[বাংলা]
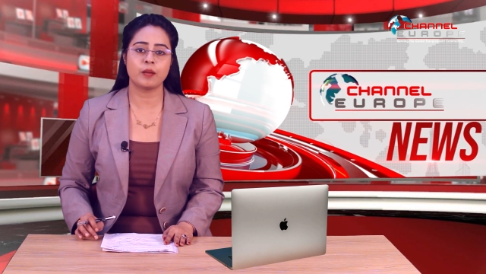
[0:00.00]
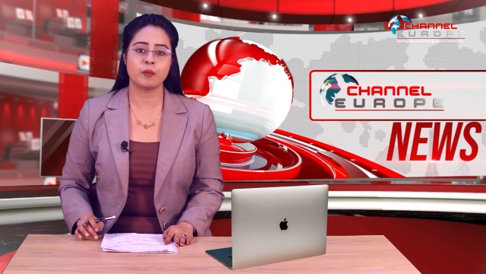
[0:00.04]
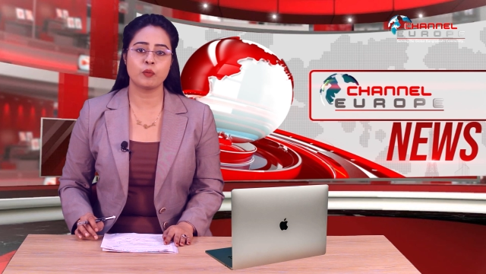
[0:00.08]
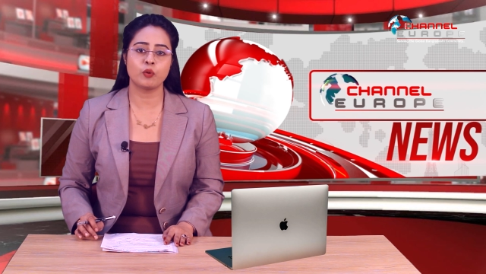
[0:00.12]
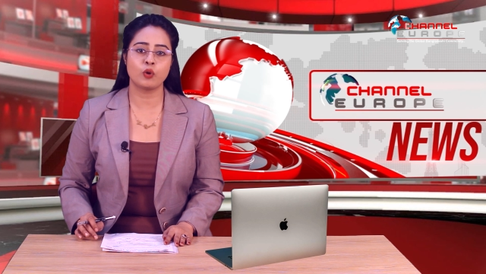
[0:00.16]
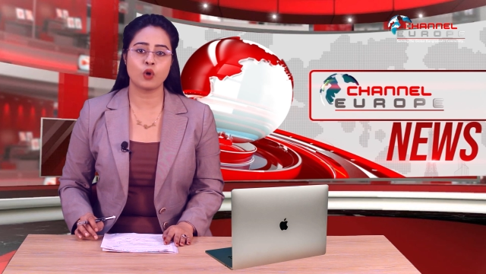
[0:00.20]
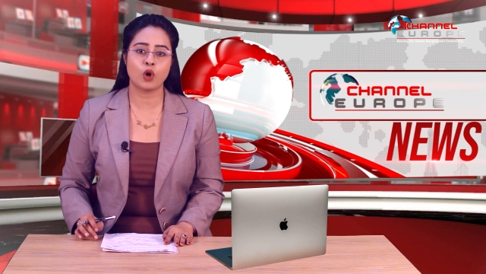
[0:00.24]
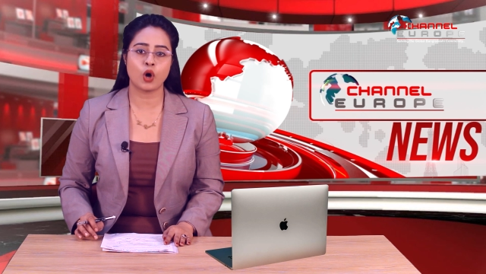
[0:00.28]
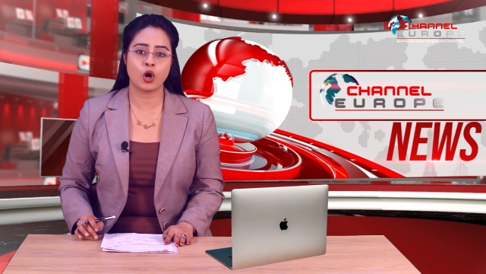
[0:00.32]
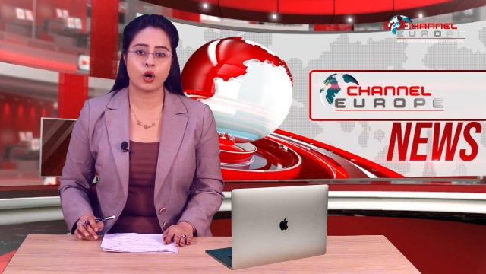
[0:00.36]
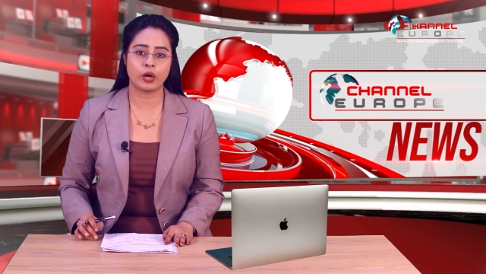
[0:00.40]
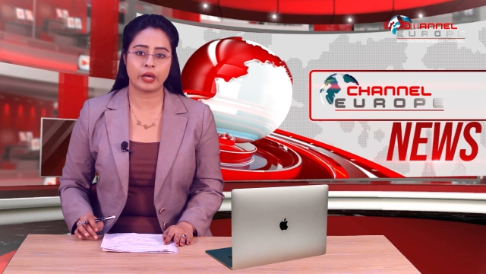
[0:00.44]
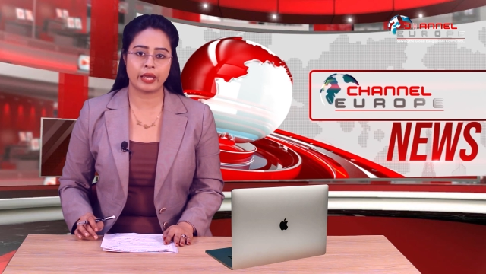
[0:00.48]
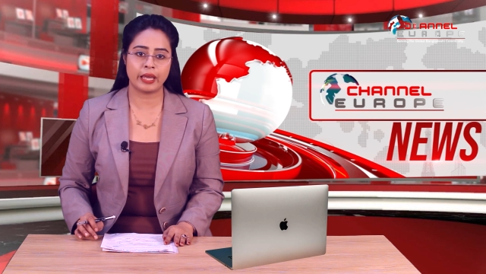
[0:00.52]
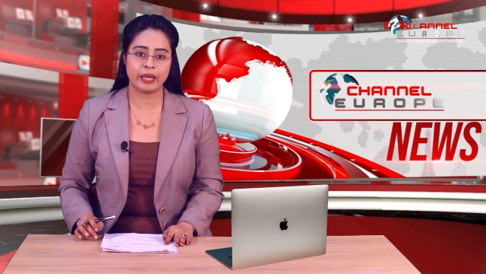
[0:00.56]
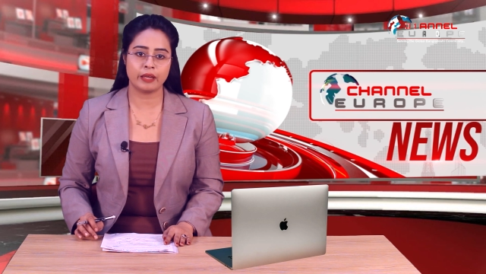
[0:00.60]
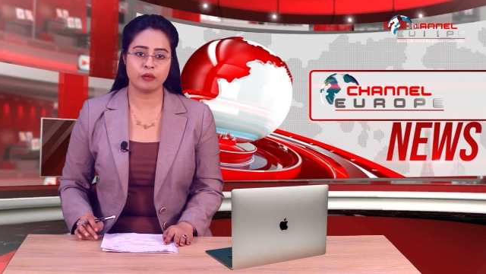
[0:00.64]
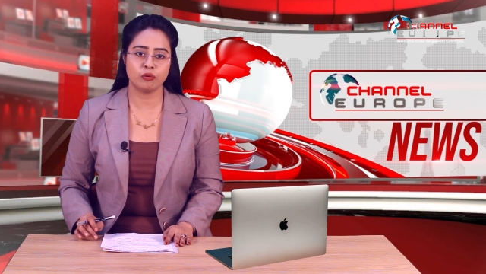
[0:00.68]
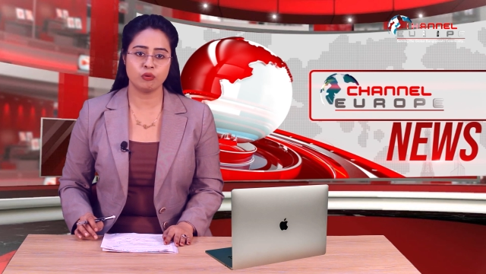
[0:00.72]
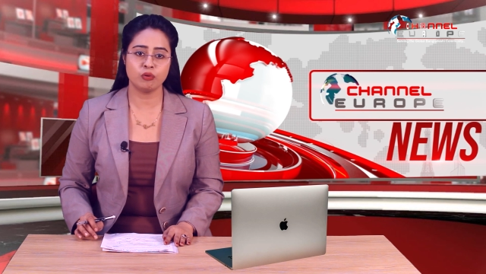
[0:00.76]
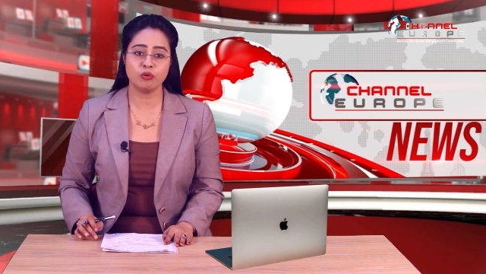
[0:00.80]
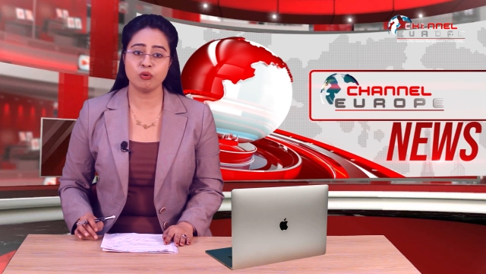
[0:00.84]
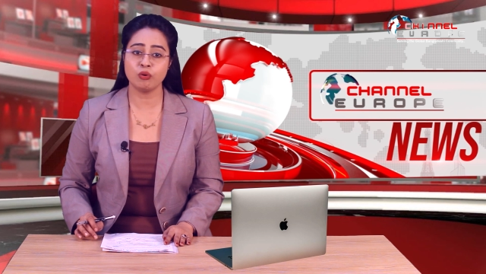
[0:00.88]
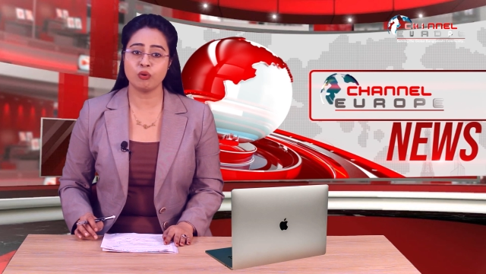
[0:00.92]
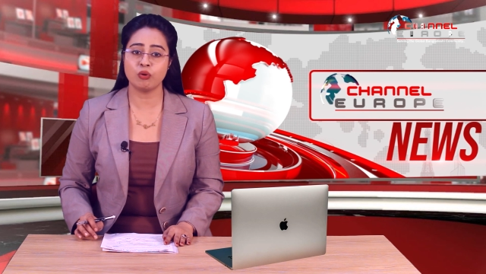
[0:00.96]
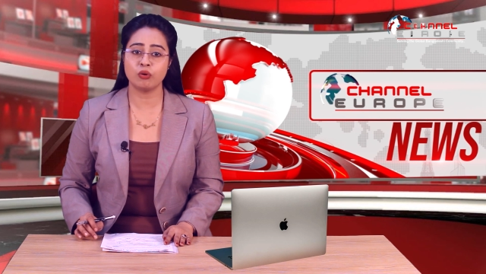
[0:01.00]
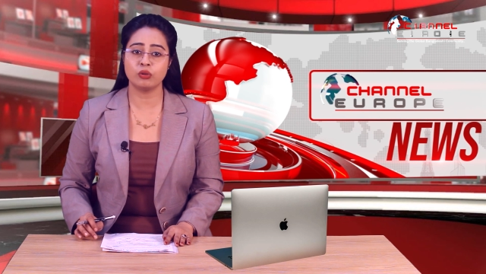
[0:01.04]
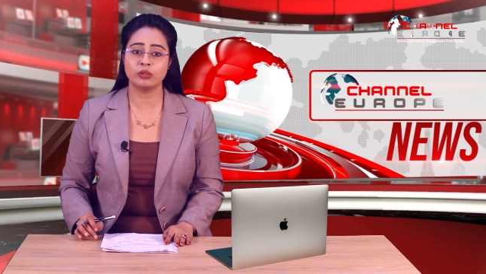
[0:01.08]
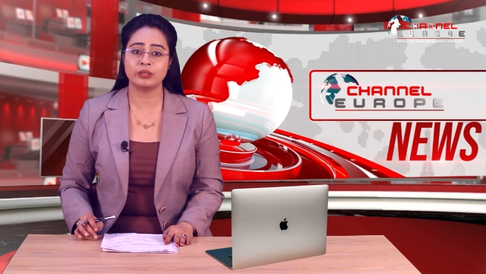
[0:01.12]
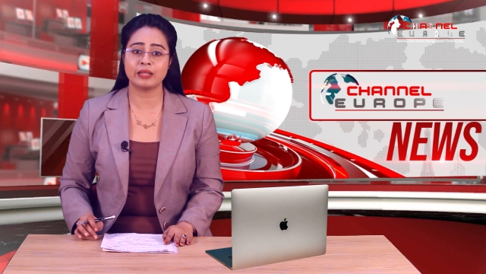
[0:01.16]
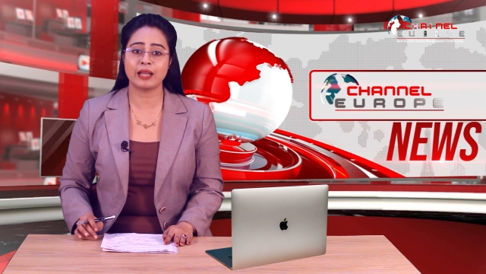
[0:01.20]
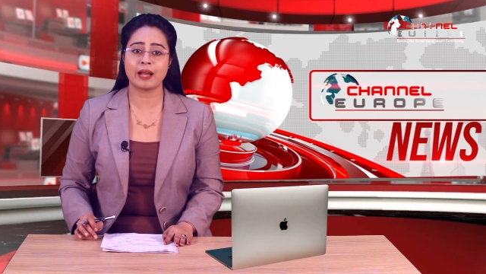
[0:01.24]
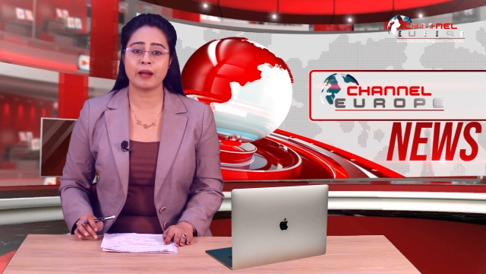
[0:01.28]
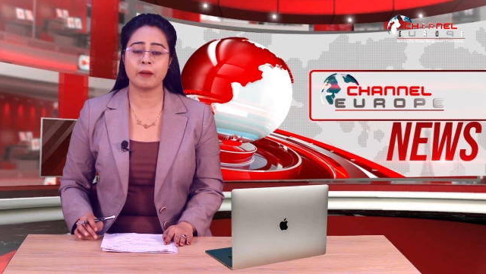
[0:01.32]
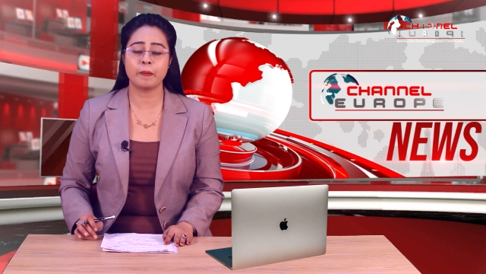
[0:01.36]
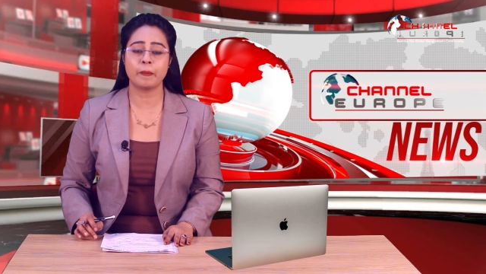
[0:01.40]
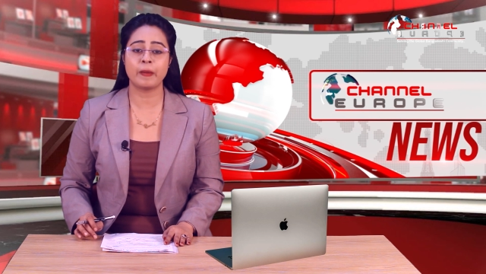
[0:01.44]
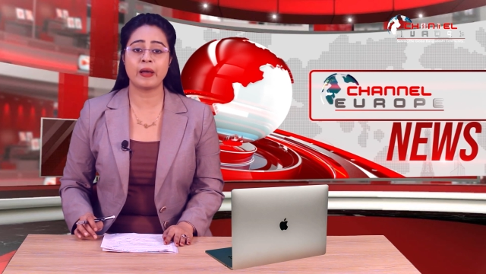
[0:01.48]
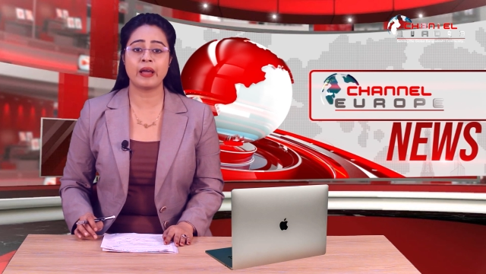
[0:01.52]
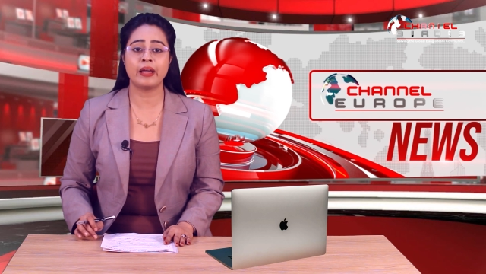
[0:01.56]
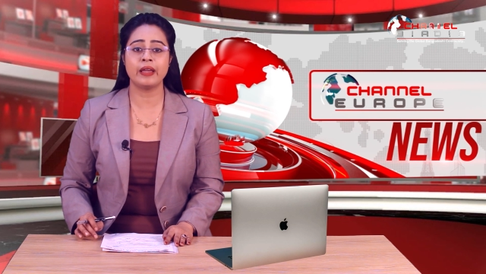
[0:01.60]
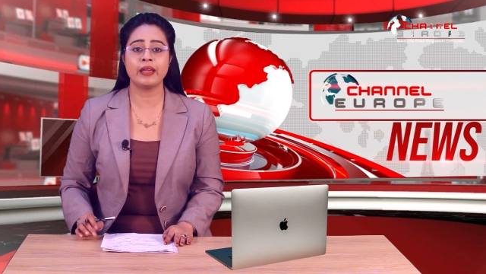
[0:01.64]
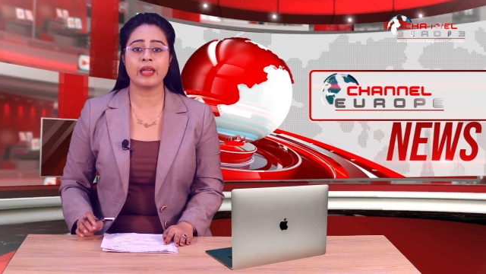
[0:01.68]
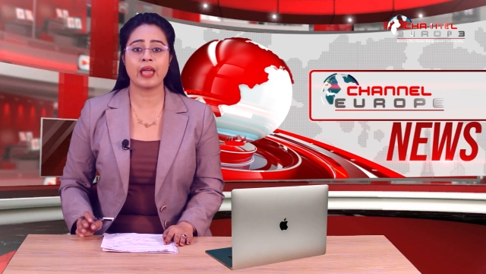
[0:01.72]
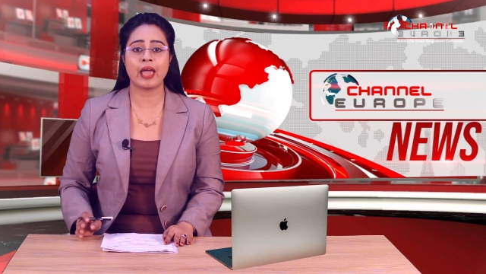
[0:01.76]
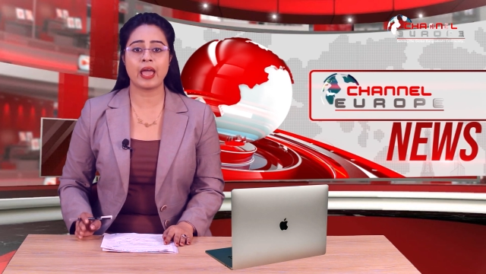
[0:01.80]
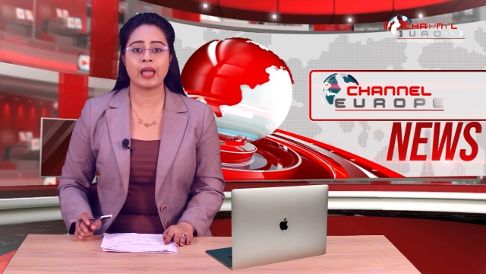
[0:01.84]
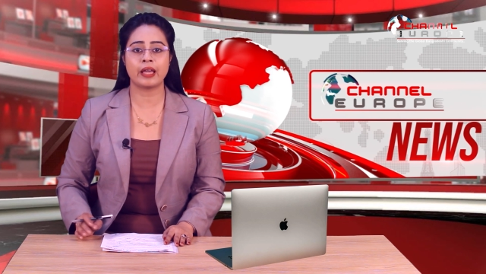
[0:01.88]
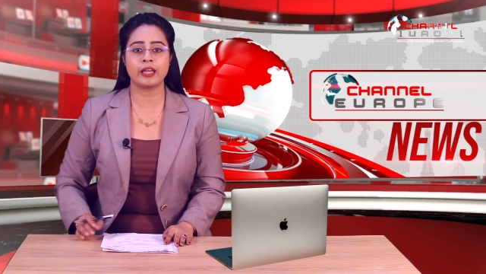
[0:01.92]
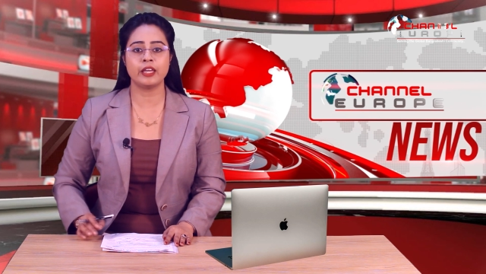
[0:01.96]
এনামুল হক এনু ও তার
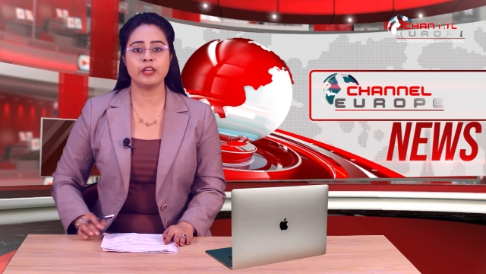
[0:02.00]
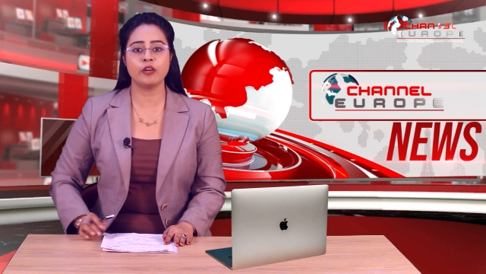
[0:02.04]
ভাই